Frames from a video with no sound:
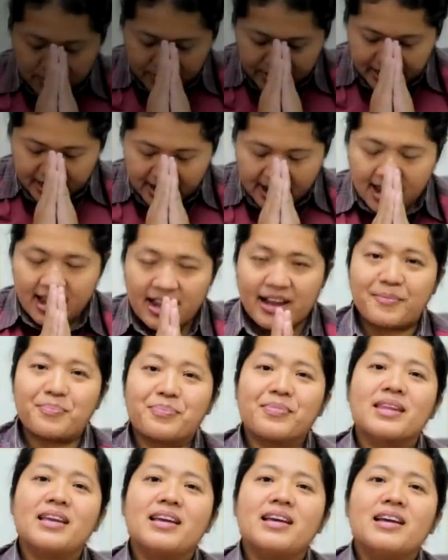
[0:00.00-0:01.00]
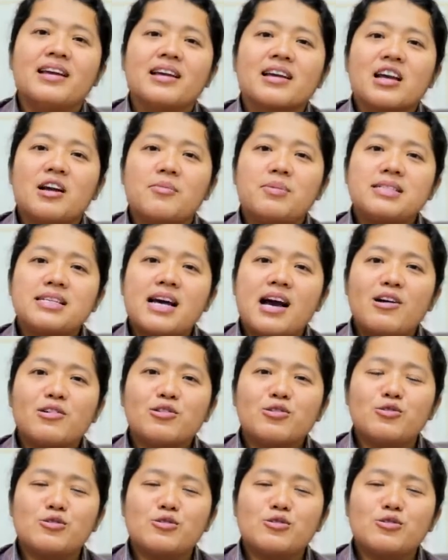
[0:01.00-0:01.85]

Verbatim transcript: วัสดีค่ะ ข้าพเจ้า